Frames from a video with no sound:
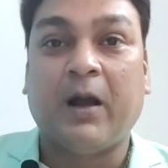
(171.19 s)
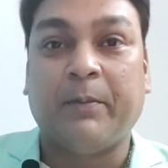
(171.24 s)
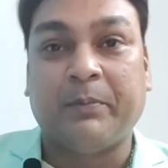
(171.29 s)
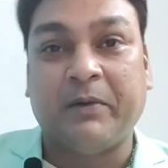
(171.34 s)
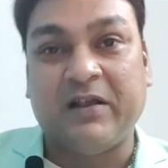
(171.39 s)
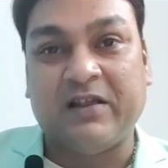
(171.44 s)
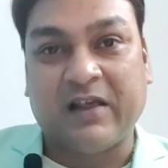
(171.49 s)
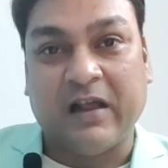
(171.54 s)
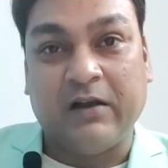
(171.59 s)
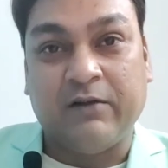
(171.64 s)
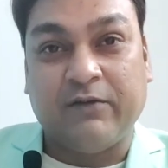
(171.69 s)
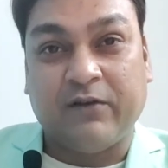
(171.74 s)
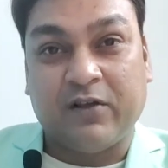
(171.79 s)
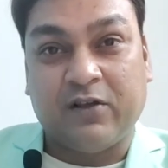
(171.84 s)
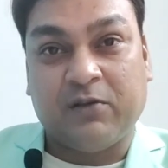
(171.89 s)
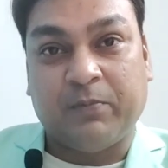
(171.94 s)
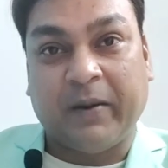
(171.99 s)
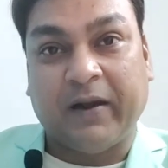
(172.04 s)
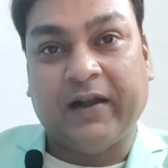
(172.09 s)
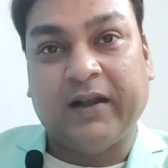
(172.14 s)
अपनी सेल्फ
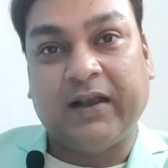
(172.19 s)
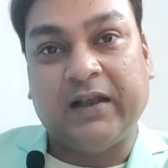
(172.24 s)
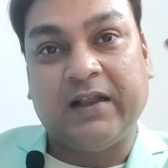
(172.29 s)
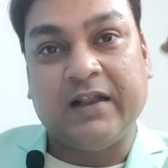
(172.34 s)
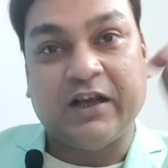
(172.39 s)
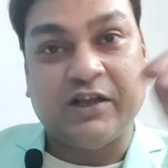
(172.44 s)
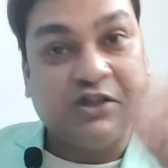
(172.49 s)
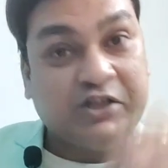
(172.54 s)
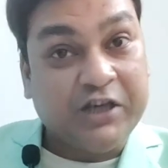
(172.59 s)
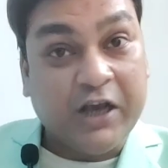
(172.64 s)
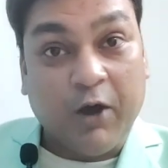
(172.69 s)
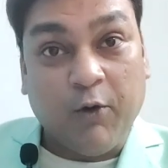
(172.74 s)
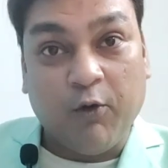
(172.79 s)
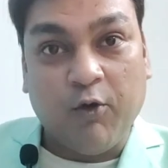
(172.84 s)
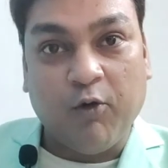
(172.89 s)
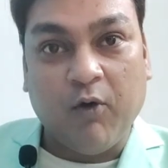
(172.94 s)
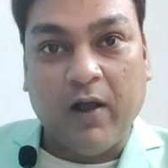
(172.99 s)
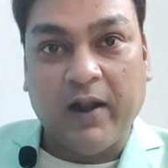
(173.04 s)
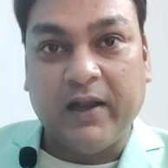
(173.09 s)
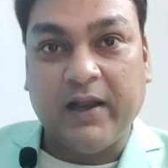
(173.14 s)
रिस्पेक्ट की धज्जियां
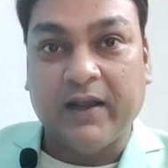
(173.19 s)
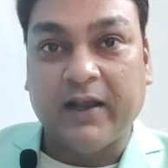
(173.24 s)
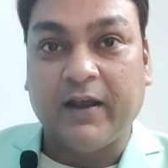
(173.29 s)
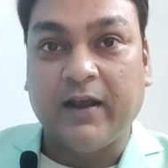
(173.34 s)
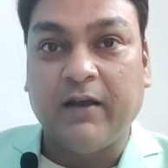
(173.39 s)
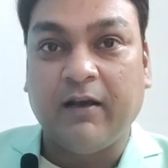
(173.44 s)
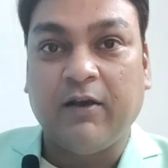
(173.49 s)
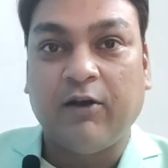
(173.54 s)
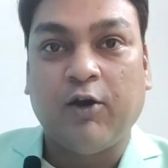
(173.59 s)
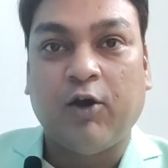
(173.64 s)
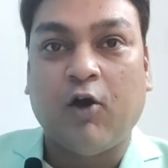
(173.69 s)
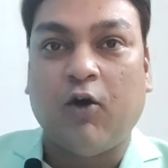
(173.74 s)
उड़वा लेंगे